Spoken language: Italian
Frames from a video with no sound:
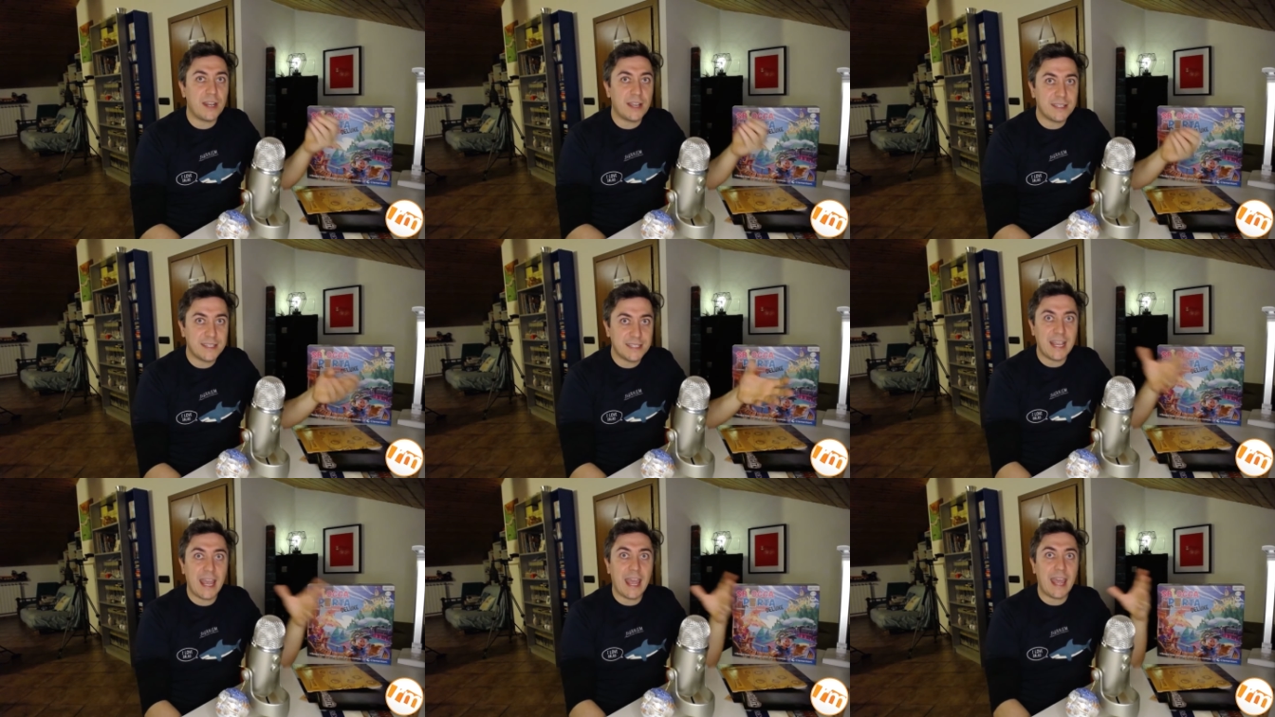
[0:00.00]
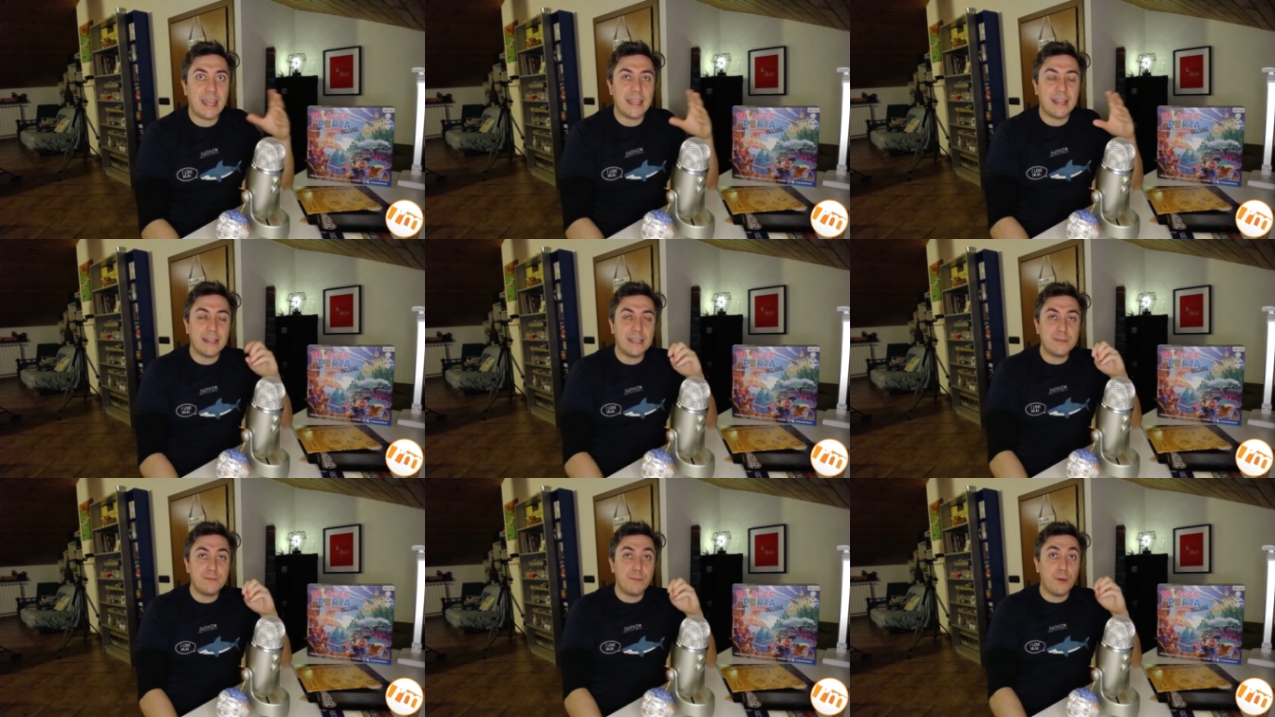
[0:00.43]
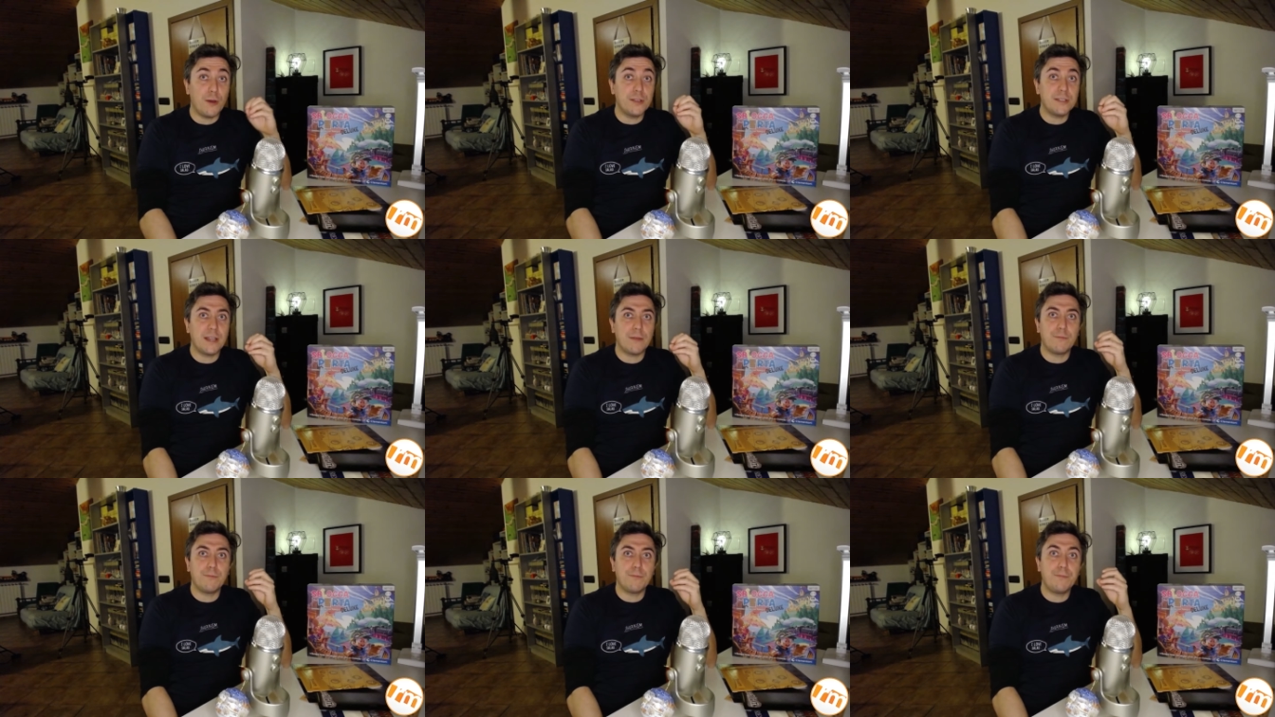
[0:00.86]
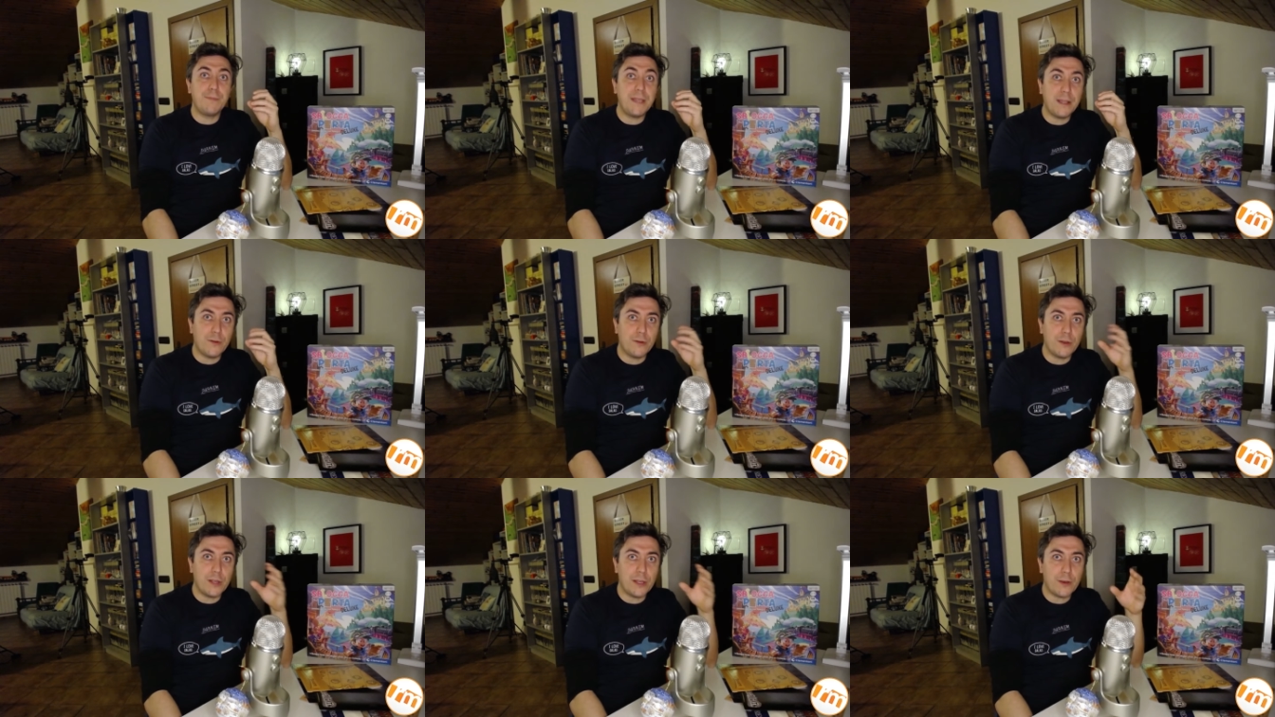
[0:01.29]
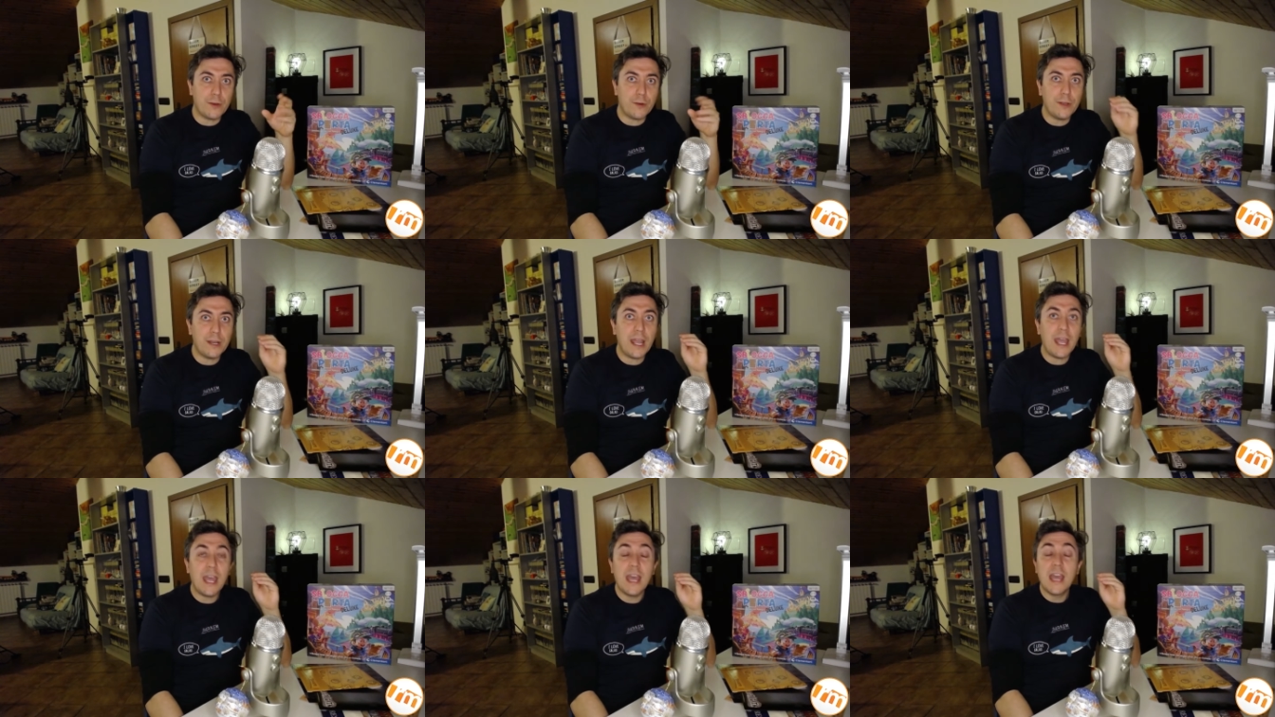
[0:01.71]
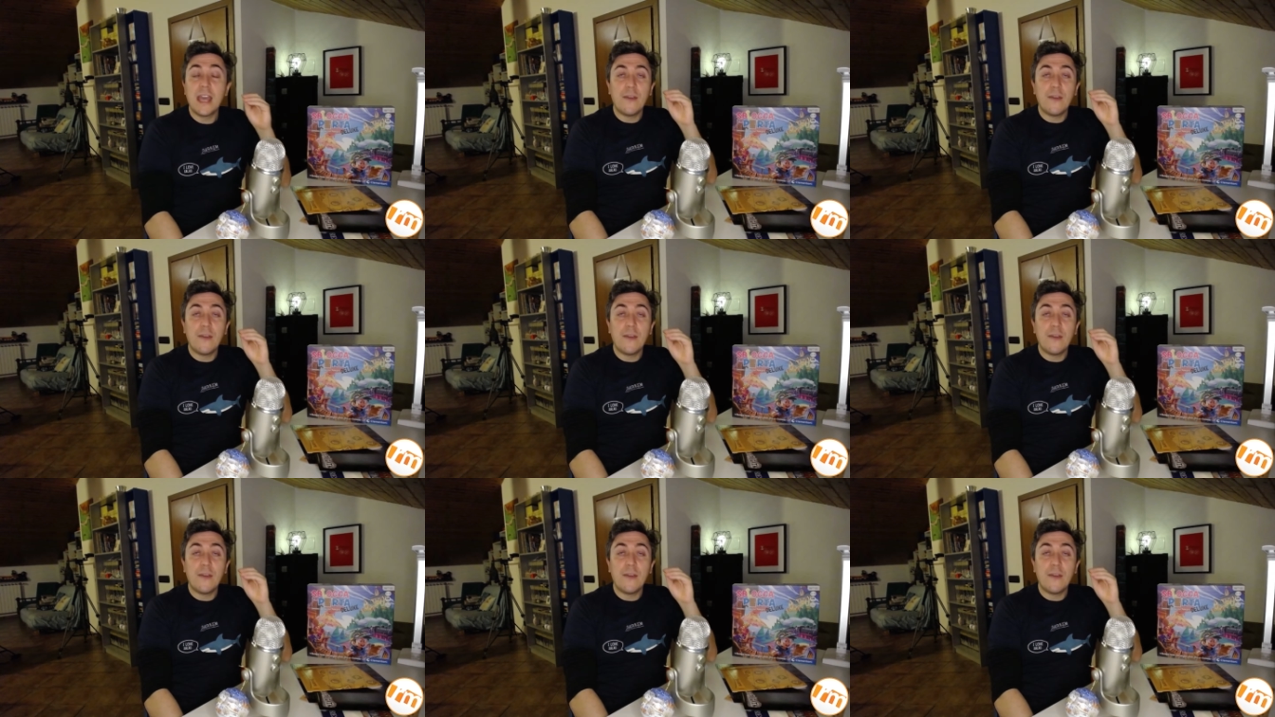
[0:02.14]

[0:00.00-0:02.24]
a 6 la risposta è un piccolo errore,